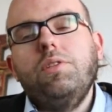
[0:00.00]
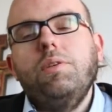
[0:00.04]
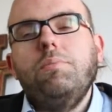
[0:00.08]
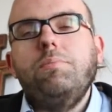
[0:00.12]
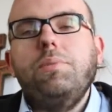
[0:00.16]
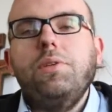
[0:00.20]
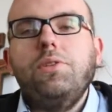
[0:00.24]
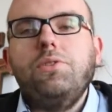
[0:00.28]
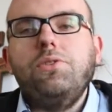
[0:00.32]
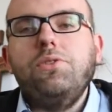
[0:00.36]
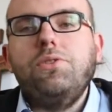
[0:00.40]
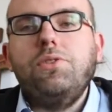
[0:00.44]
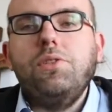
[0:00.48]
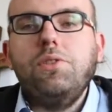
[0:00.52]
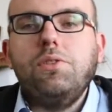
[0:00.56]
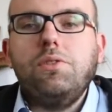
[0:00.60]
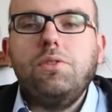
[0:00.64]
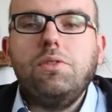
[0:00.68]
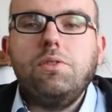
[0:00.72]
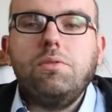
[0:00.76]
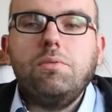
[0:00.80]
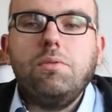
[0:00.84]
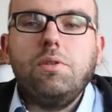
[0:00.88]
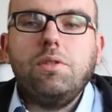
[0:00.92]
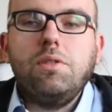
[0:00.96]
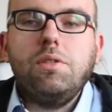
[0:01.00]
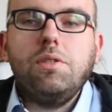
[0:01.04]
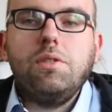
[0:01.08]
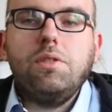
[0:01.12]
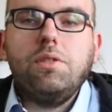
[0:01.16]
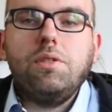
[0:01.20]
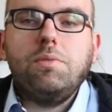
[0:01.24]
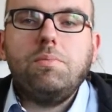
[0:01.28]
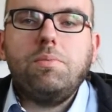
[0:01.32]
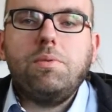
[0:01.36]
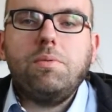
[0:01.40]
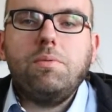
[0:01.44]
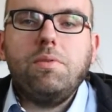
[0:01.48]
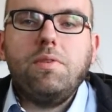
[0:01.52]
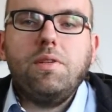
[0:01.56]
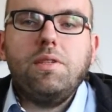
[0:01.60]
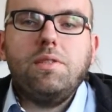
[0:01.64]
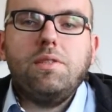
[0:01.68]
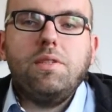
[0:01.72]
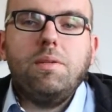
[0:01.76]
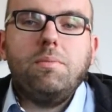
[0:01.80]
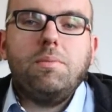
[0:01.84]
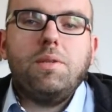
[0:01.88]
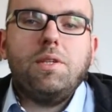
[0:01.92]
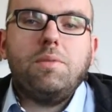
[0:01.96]
te 5000 zł i
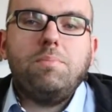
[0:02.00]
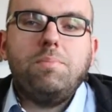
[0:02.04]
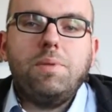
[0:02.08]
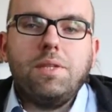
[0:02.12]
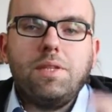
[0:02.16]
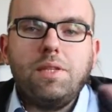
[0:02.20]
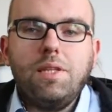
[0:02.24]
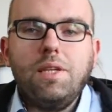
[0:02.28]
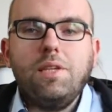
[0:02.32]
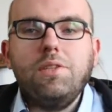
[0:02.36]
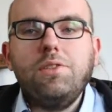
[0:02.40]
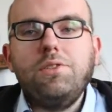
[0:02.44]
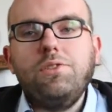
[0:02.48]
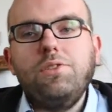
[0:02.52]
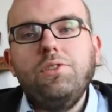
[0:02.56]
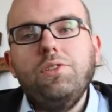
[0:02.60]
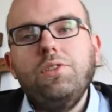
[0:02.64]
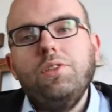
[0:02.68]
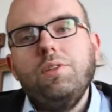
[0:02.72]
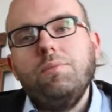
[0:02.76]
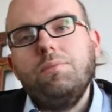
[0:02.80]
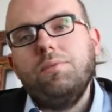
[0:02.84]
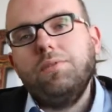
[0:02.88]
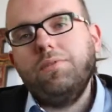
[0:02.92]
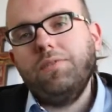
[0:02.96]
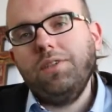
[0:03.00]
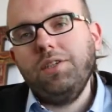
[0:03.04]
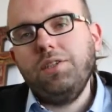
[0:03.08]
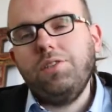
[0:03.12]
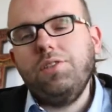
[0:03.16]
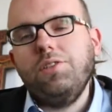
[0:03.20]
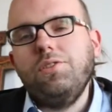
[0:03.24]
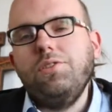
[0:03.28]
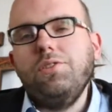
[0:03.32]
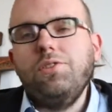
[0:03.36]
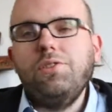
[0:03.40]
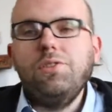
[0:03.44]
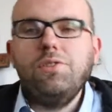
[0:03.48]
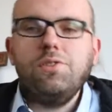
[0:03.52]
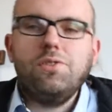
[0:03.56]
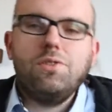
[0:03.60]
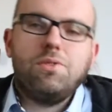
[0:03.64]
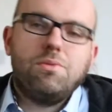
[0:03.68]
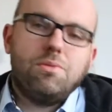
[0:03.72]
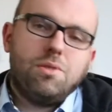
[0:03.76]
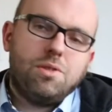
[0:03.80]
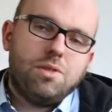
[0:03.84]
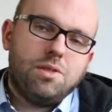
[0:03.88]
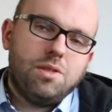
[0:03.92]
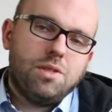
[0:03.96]
spróbować zebrać 15 albo 20 tysięcy
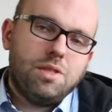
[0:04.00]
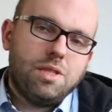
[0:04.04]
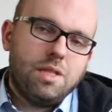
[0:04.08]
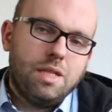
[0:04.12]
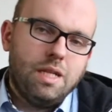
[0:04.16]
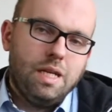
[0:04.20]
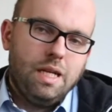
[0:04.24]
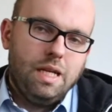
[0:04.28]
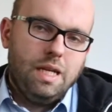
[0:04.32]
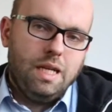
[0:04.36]
złotych,